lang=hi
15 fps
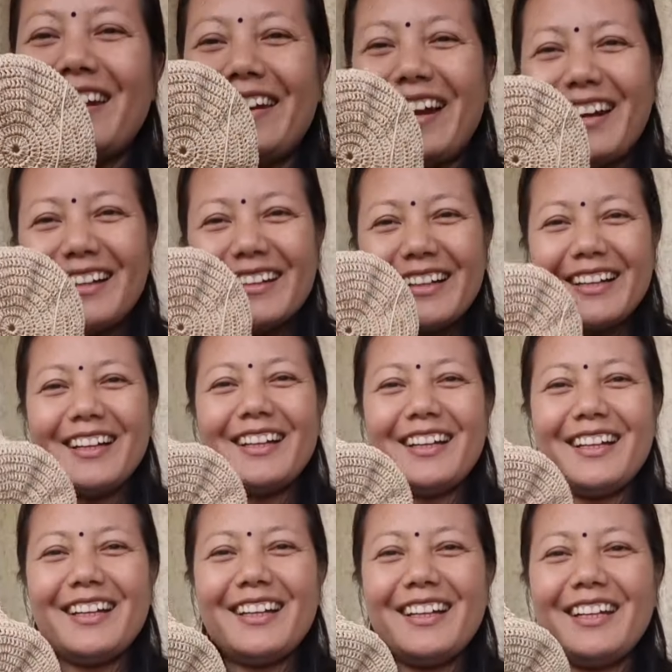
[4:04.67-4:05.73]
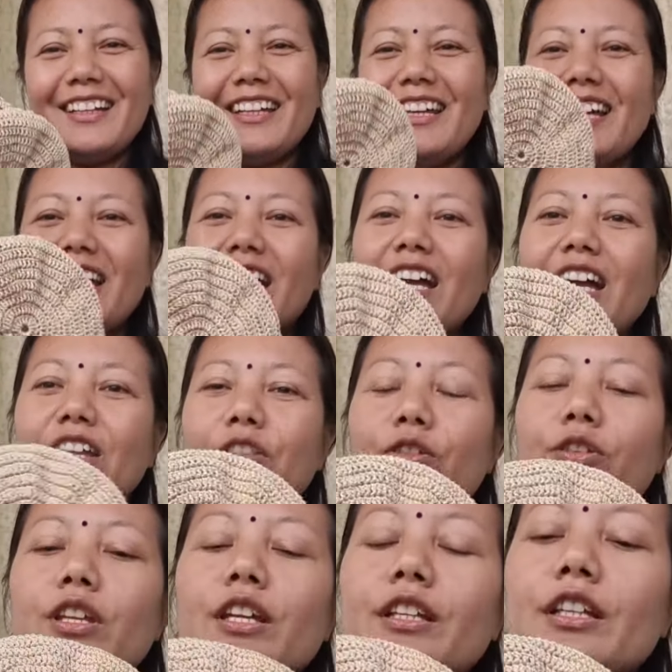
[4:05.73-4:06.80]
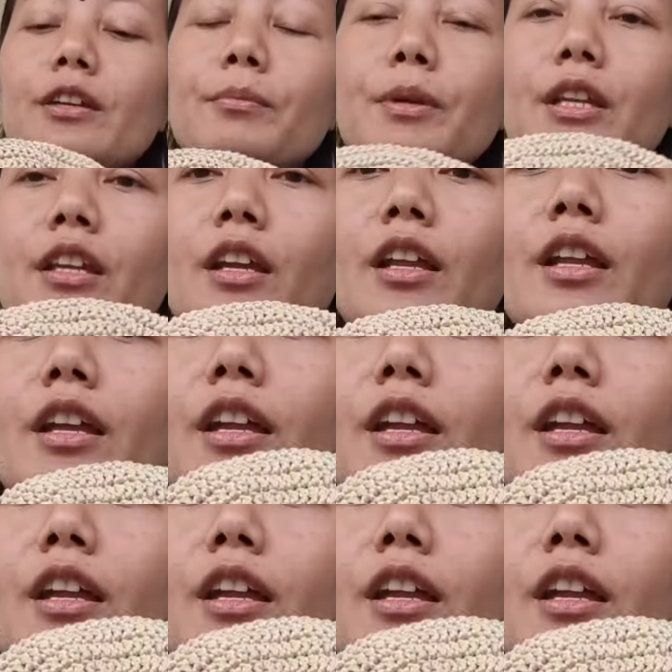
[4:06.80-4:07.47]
टन टन तो देखिए मैंने